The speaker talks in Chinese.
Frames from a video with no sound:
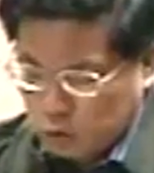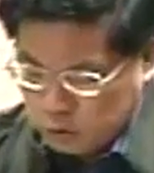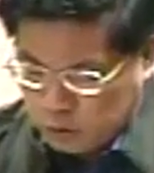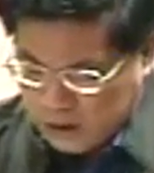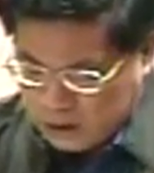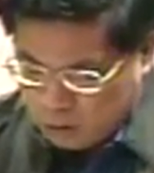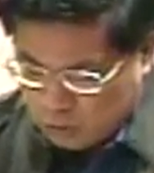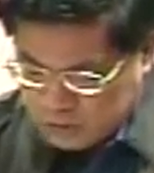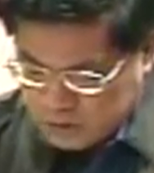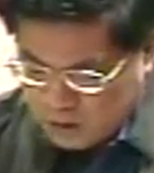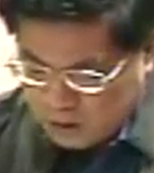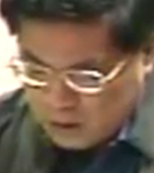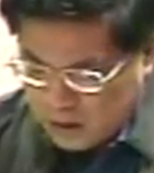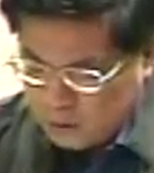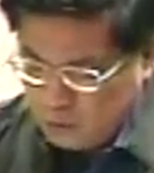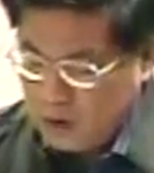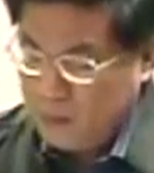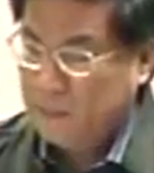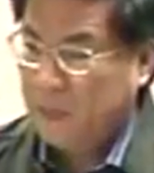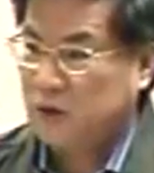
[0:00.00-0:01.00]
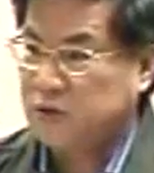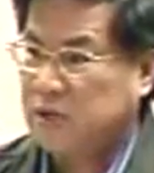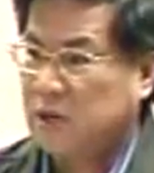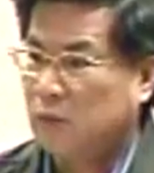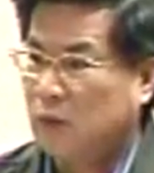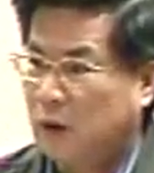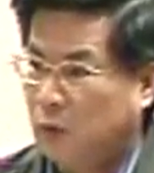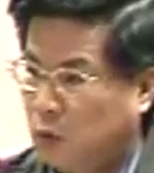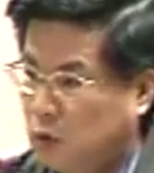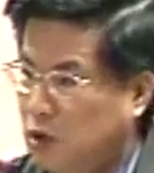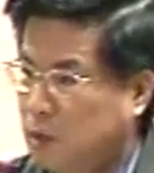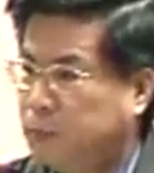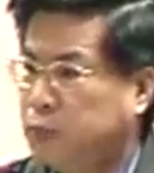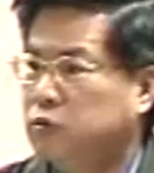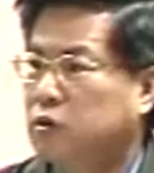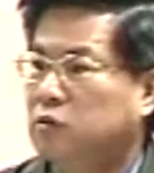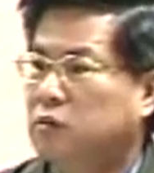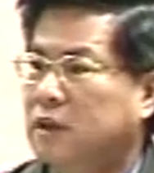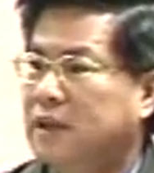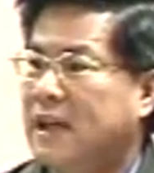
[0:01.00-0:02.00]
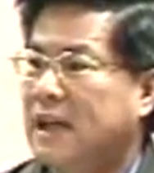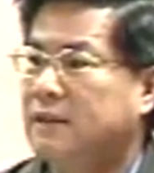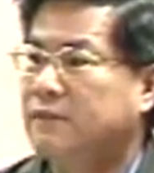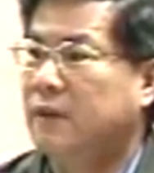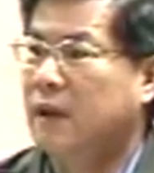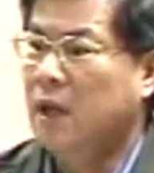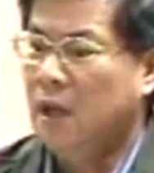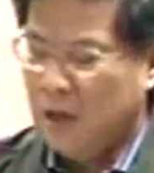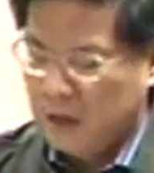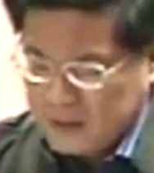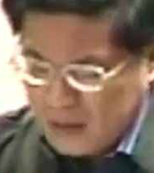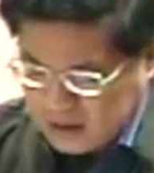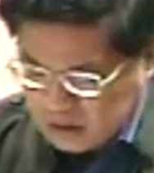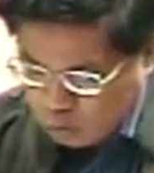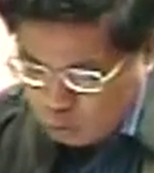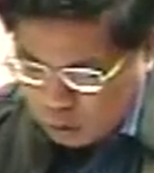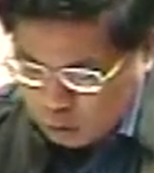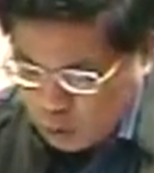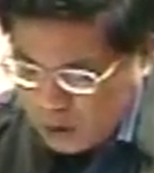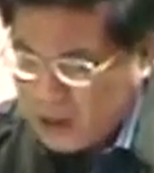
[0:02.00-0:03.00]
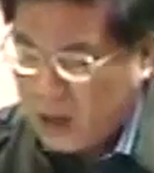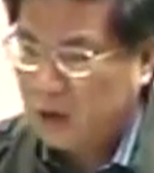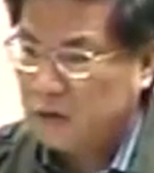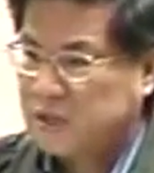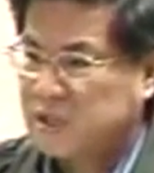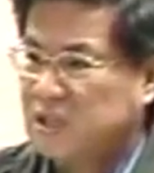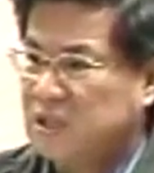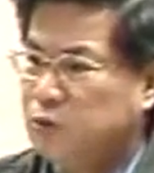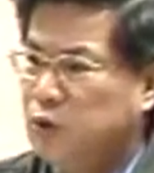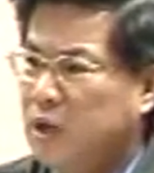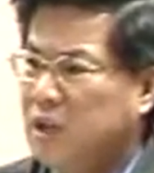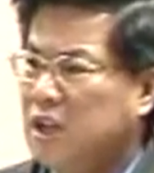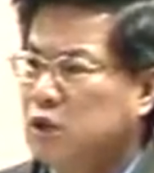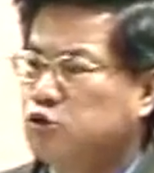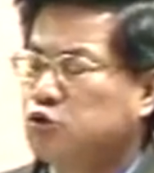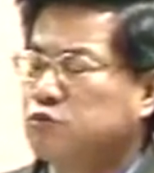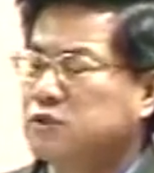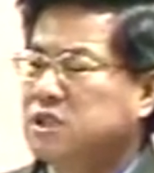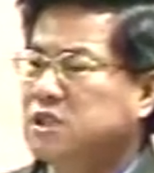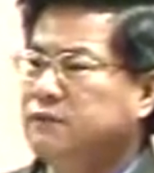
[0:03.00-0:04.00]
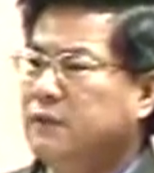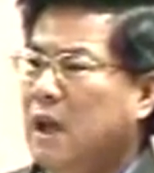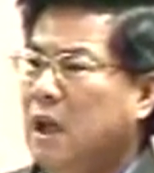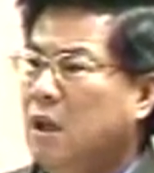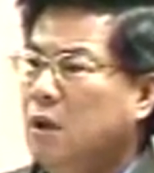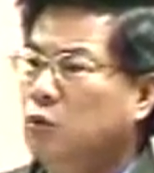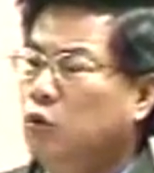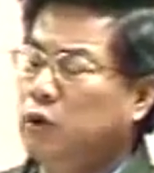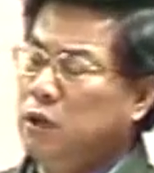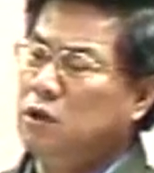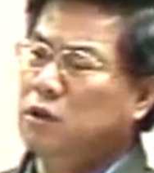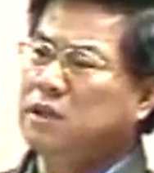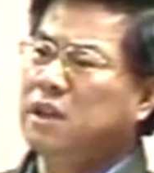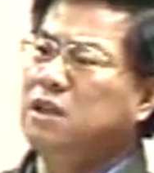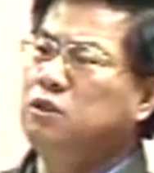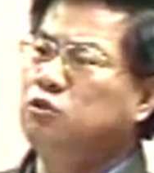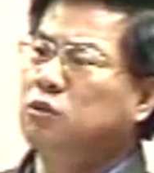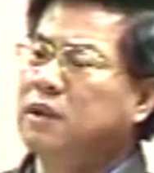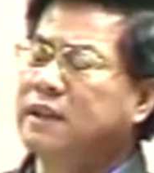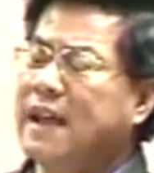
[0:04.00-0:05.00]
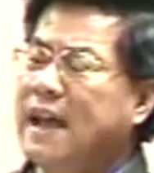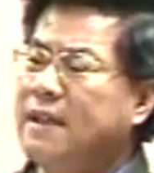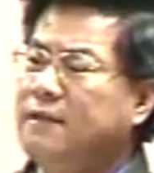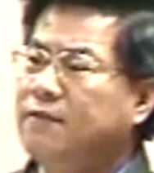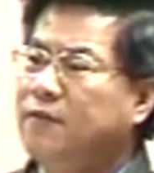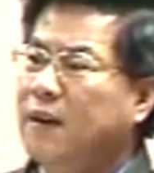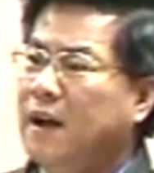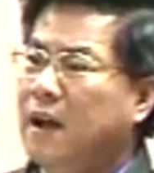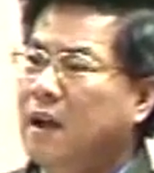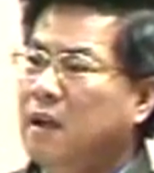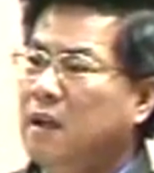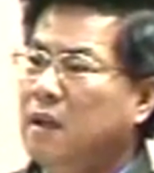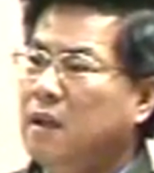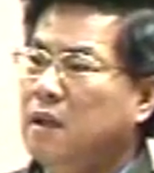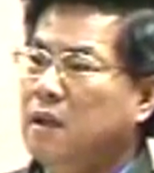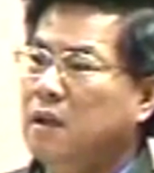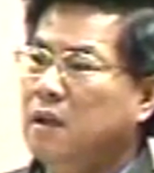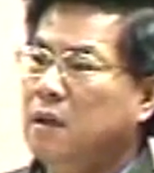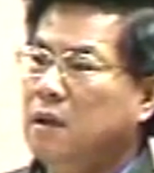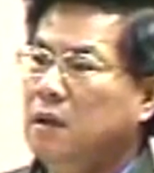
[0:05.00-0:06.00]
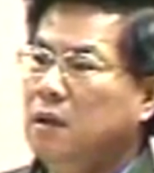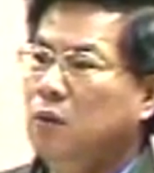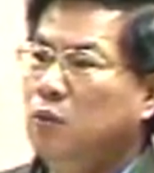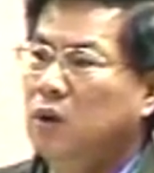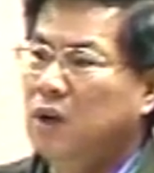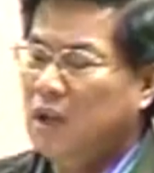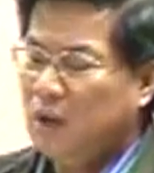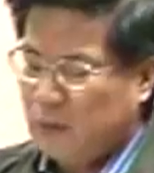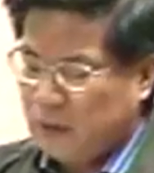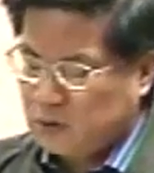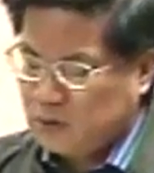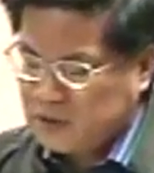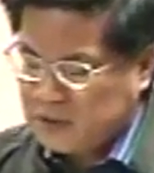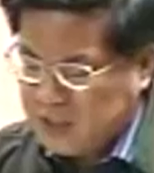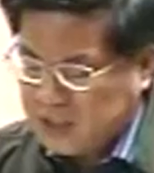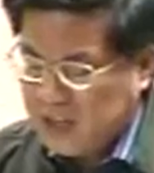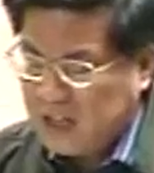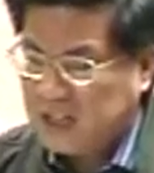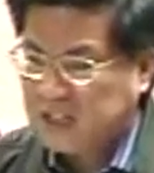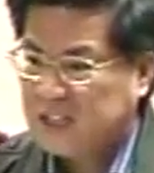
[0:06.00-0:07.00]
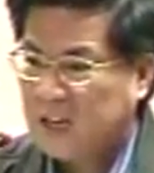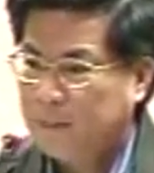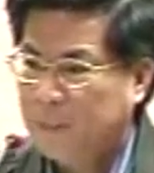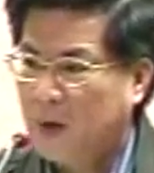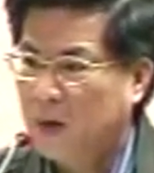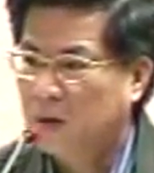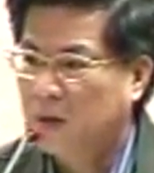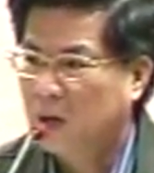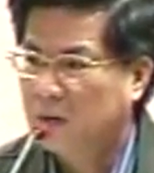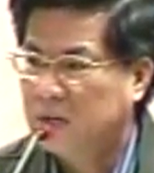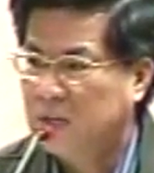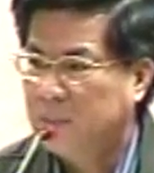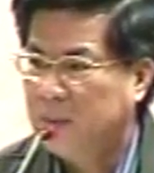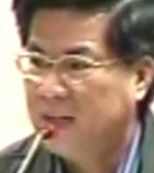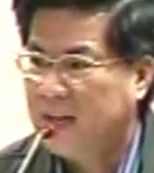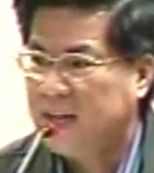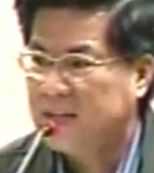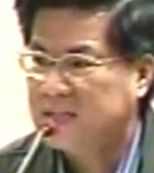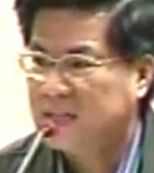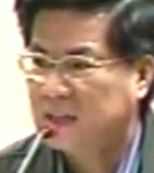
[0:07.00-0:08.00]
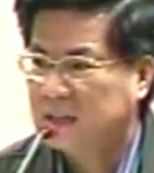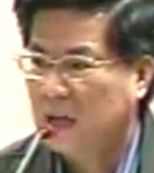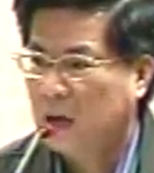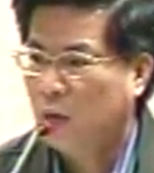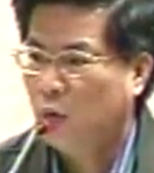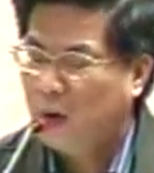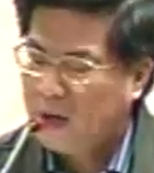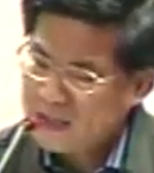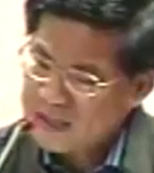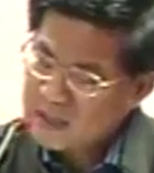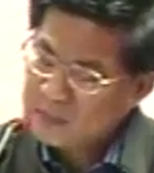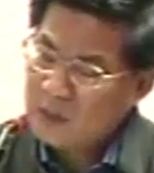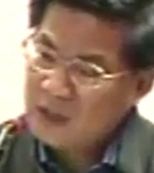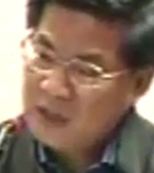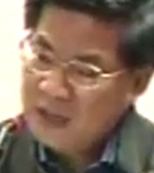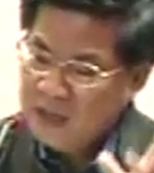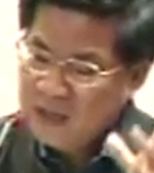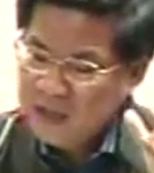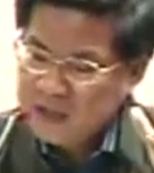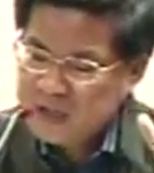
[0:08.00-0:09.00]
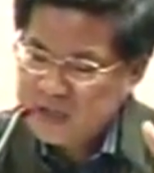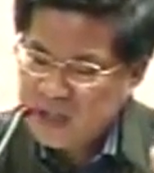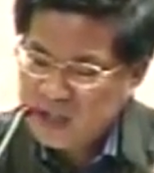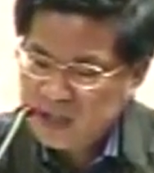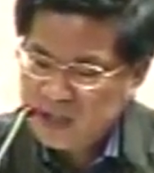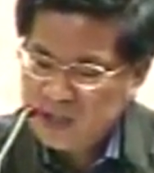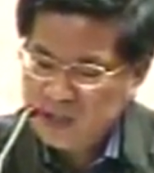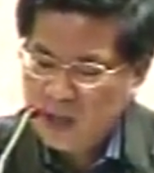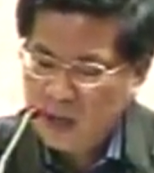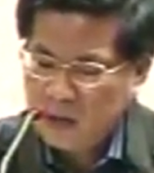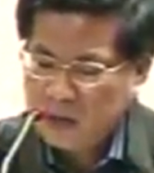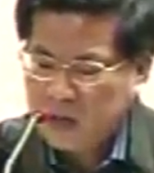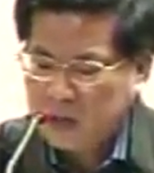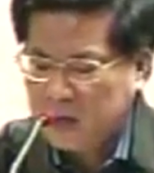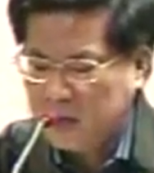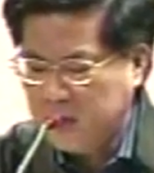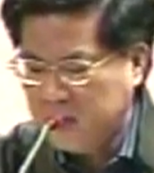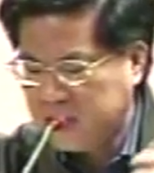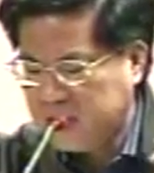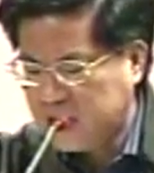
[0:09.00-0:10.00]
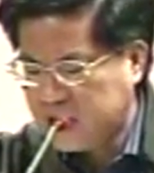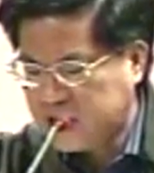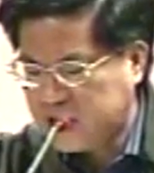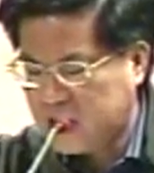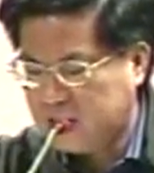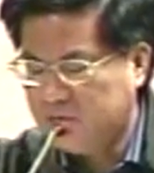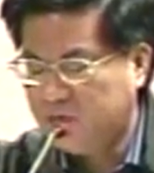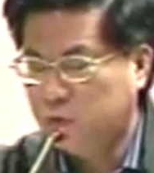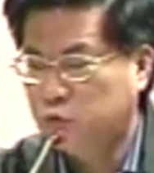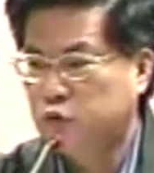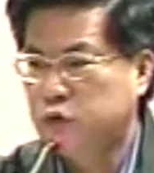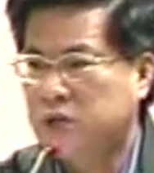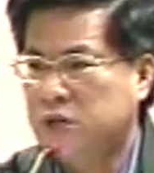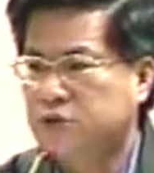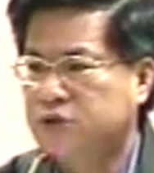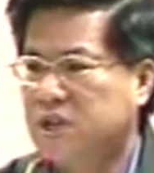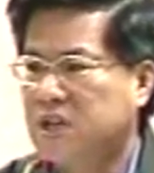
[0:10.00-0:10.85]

但是我对公教人员保险法我有不同的看法，但是我对考试院的组织法我也有更多的看法。我认为说今天的这个报告里面来讲到为什么涉及到可能一些宪